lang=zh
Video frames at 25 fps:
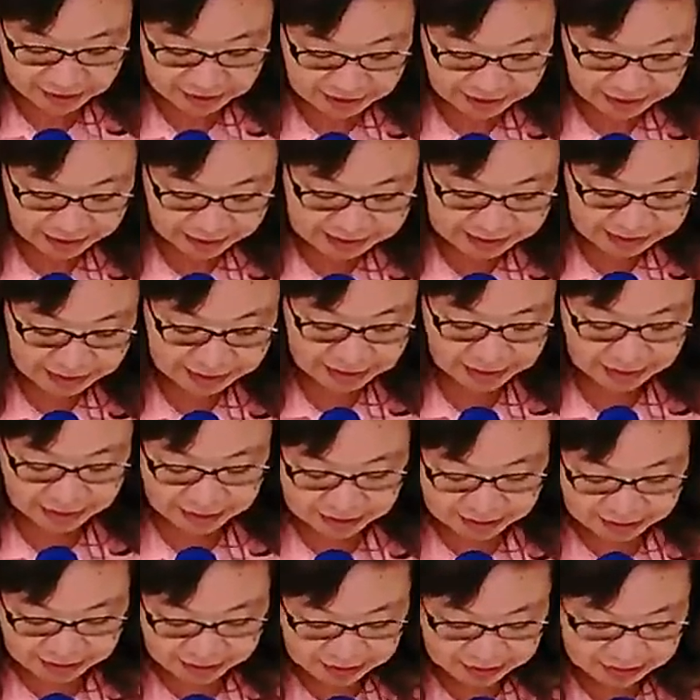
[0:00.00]
一样在
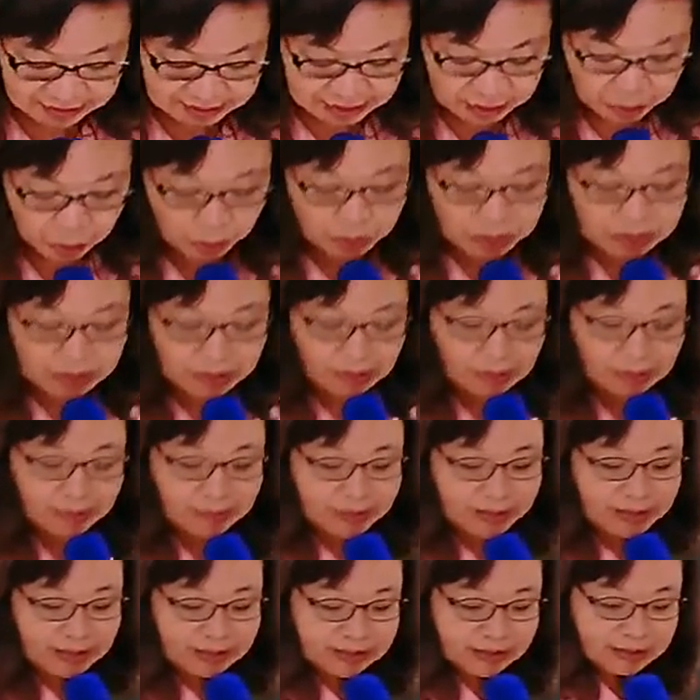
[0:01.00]
第一题，你注意到
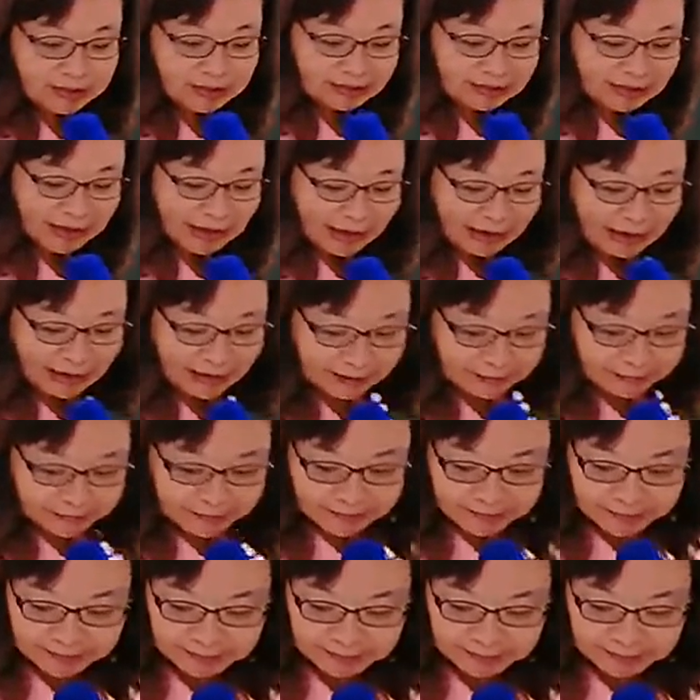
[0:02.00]
B 这个答案。